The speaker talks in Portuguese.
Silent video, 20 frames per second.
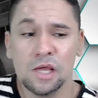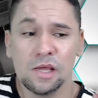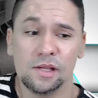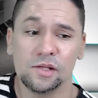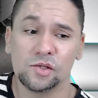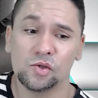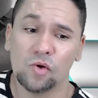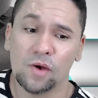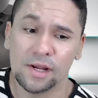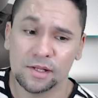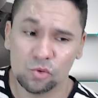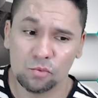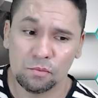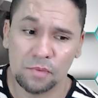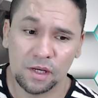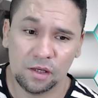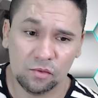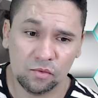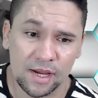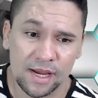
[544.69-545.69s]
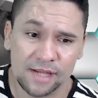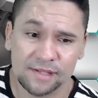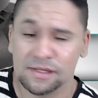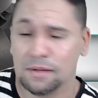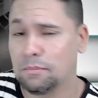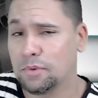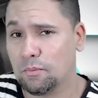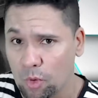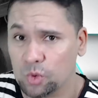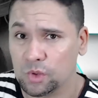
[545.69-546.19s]
E só resumindo, essa
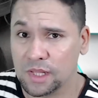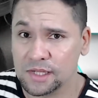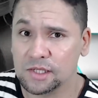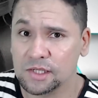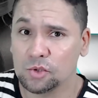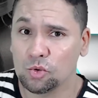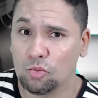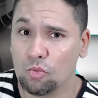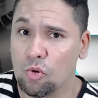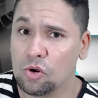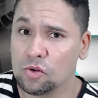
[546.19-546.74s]
potência do